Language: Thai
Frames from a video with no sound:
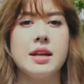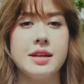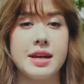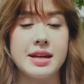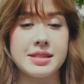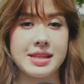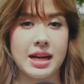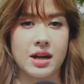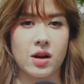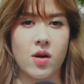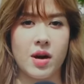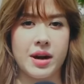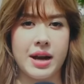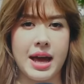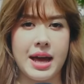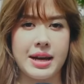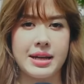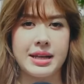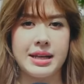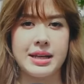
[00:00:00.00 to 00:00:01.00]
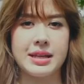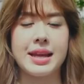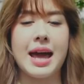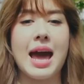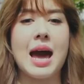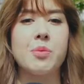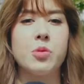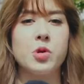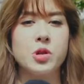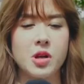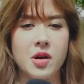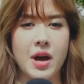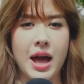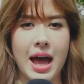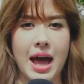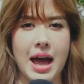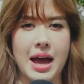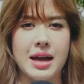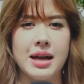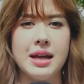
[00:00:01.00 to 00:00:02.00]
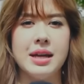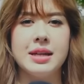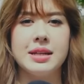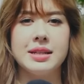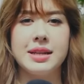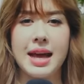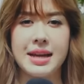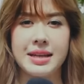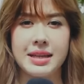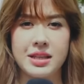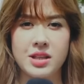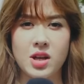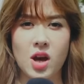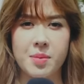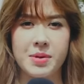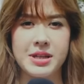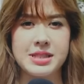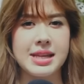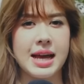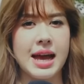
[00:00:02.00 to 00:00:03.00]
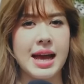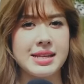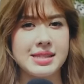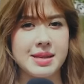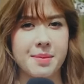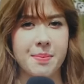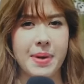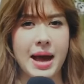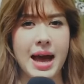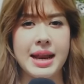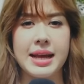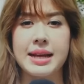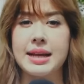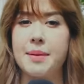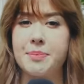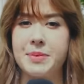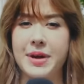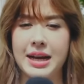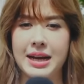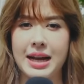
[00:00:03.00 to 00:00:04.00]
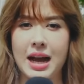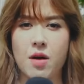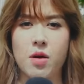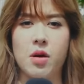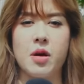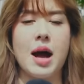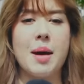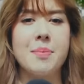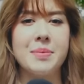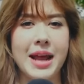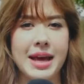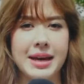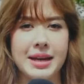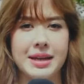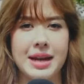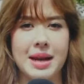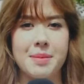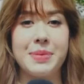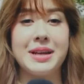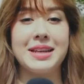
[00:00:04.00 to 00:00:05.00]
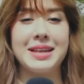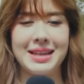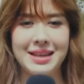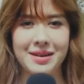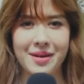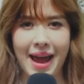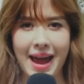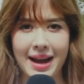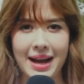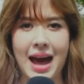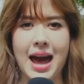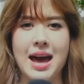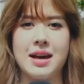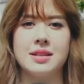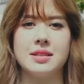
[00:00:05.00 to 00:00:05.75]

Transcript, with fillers: เนื่องจากก่อนหน้านี้ทางผู้ต้องหาได้ยินยอมที่จะให้สัมภาษณ์ให้กับนักข่าวของอำนาจอนันต์เป็นที่แรกค่ะ